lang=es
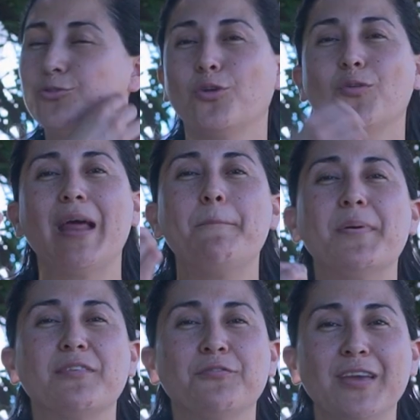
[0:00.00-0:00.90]
todo era
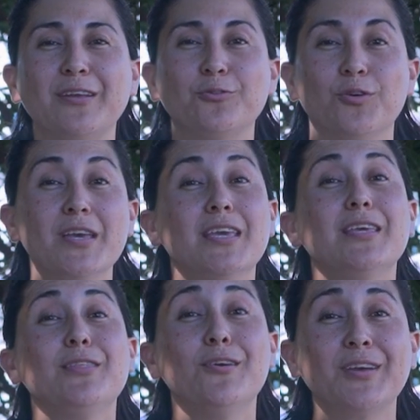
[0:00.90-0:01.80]
perfecto
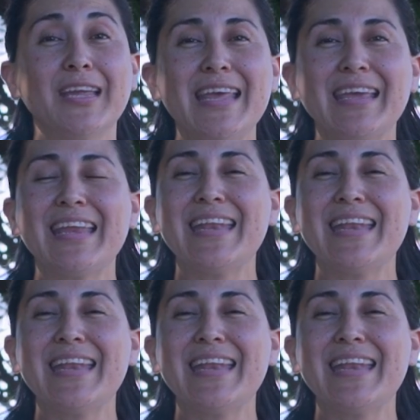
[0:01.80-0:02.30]
y Dios quería que